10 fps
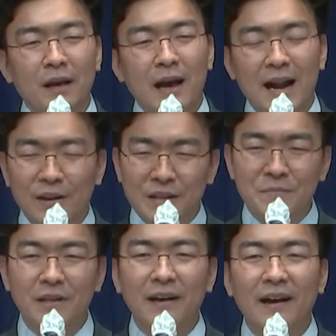알게
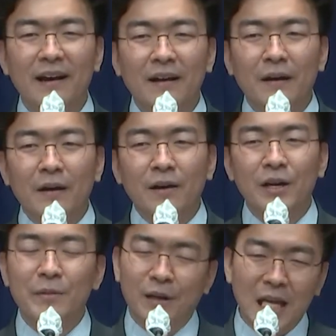됩니다.
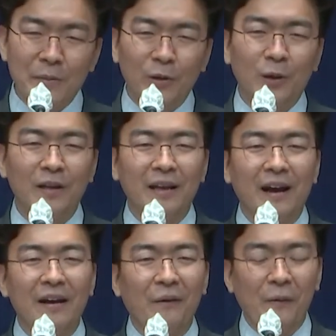그러면 그 다음에 어떻게
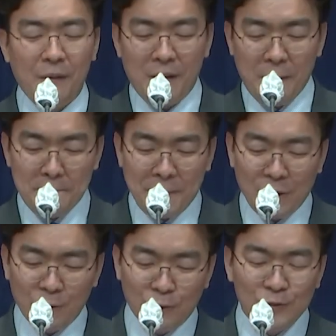될까요?
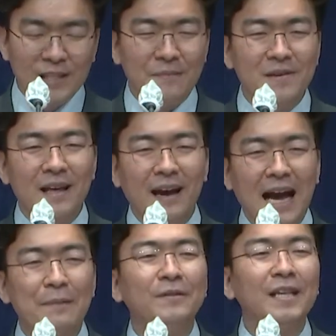바로 둘째입니다.
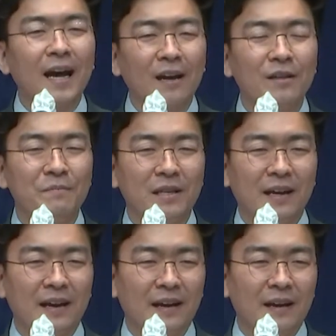감사하게
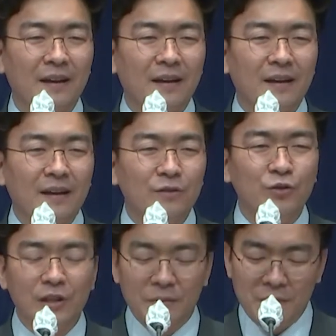됩니다.
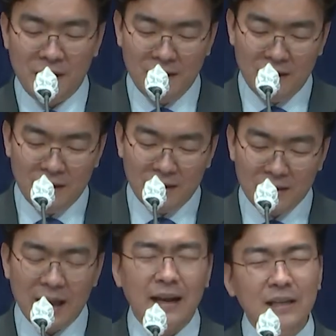주님,
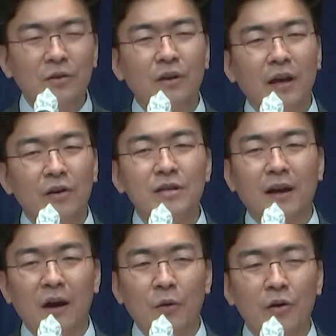내가 이렇게
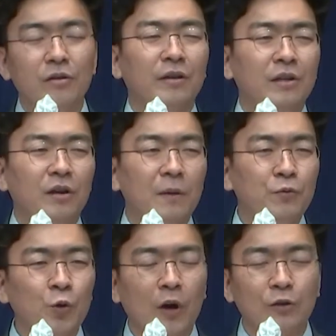연약하고 이렇게
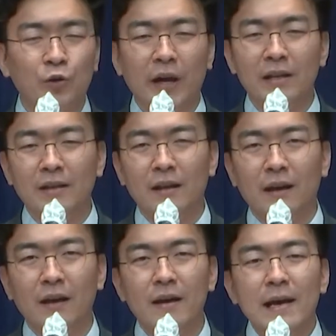부족한
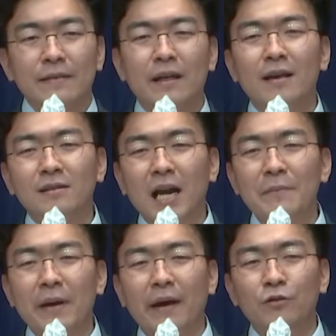죄인인데 내
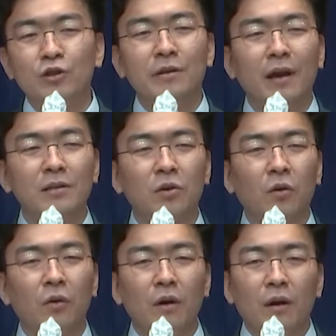삶에 주님께서